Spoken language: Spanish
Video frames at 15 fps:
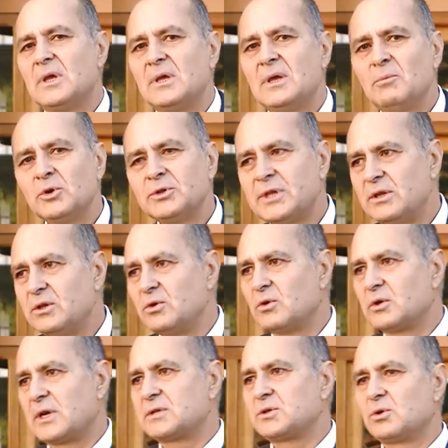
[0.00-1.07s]
hemos
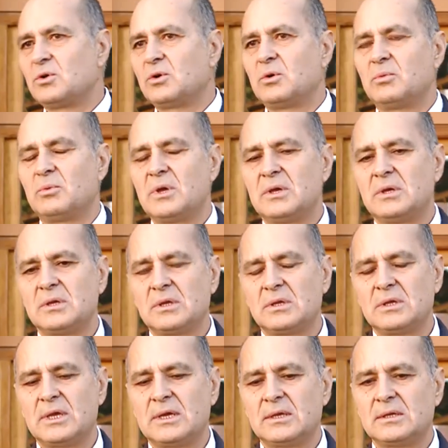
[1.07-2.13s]
tenido casos eh,
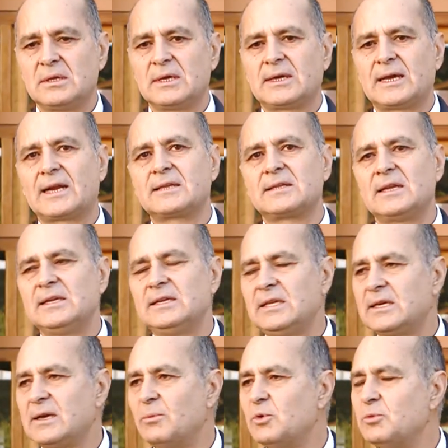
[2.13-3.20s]
de,
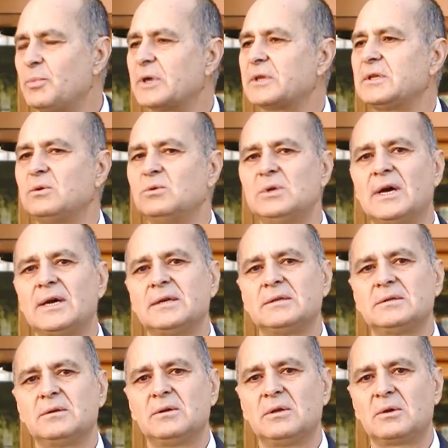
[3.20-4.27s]
características muy
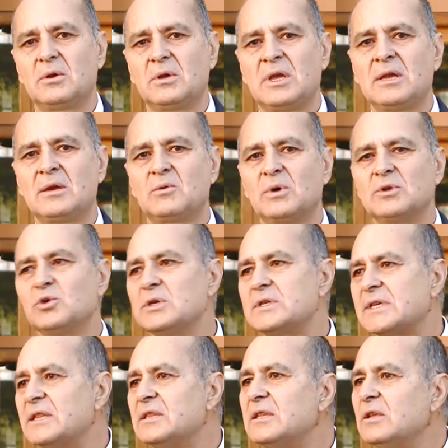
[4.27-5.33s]
particulares. Eh, eh, cuando el
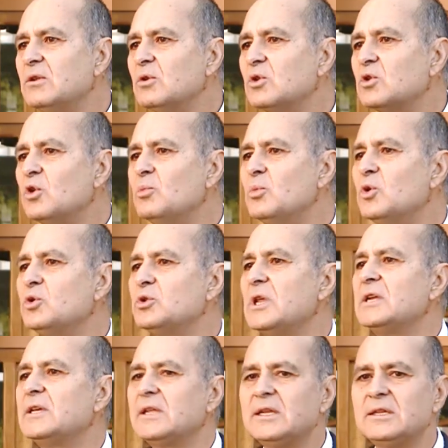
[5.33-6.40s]
sentido común,
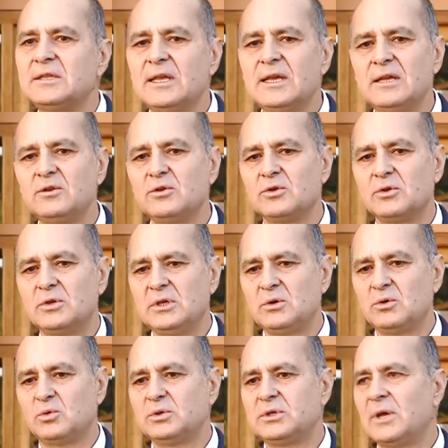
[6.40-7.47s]
el criterio y
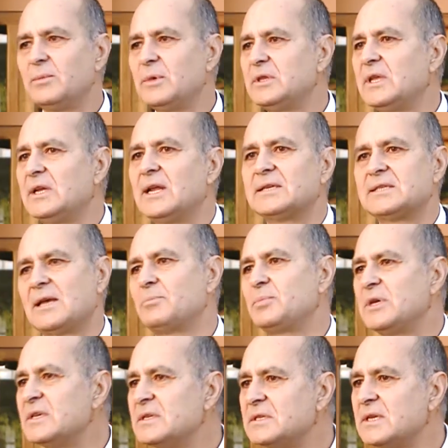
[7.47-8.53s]
justamente la
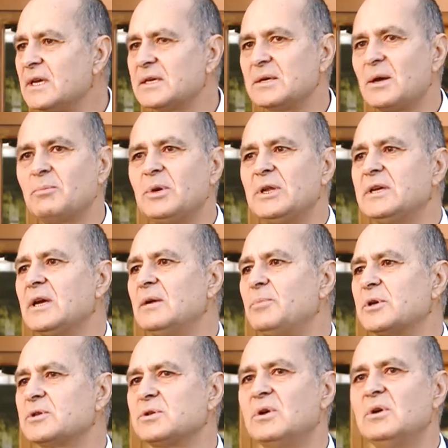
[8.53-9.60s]
sapiencia que aplica el
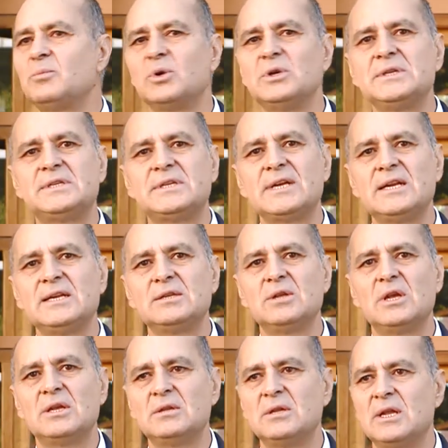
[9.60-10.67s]
personal policial
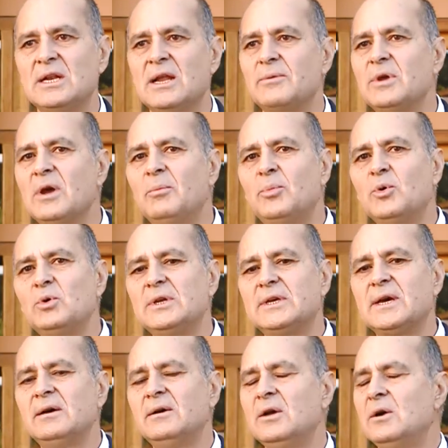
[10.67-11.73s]
en, la vida
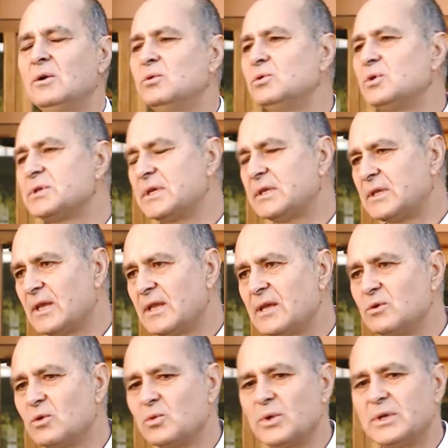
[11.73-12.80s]
pública, uno se está
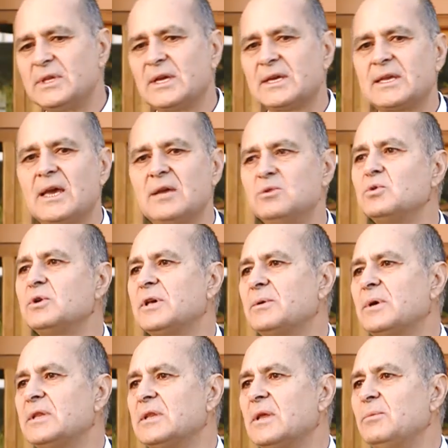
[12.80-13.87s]
dando cuenta que hay un
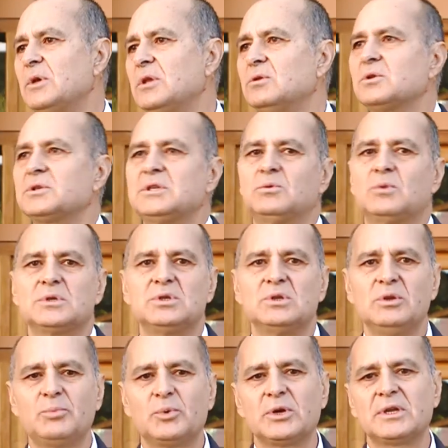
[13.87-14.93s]
quebrantamiento.
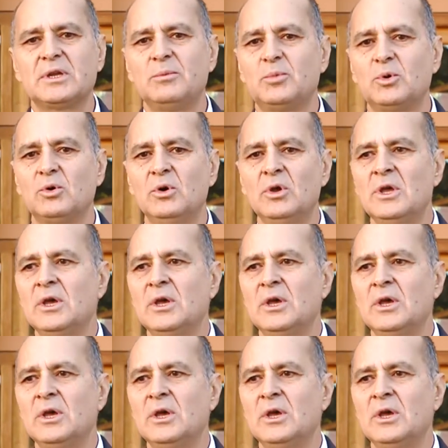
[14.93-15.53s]
Situaciones, por ejemplo,